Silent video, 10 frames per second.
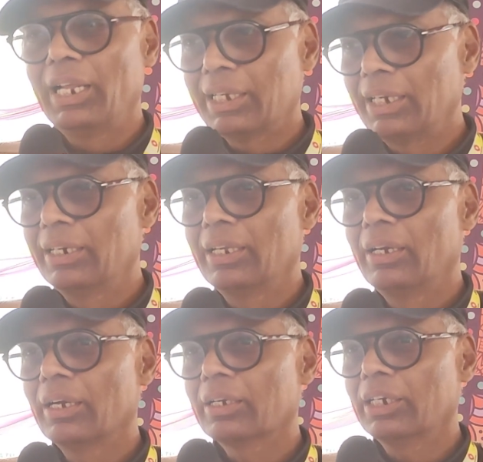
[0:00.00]
लेकिन
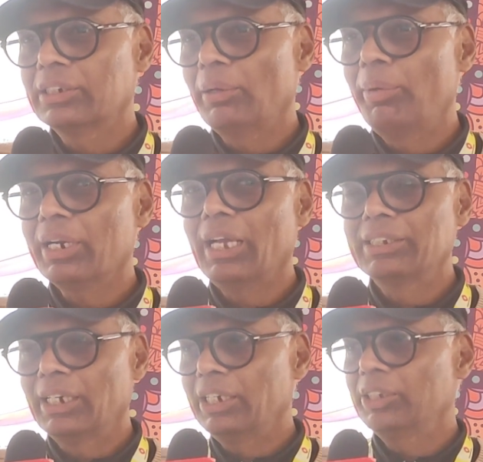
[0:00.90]
कस्टमर
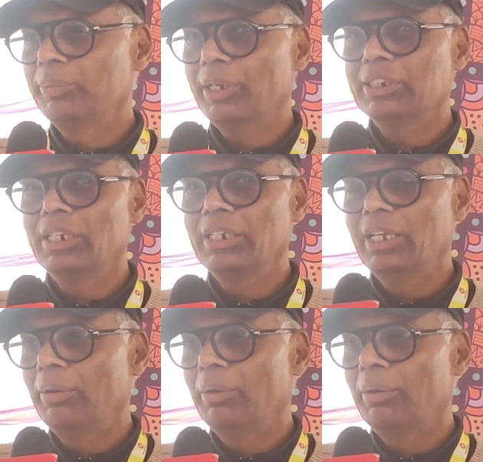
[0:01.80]
का सेटिस्फेक्शन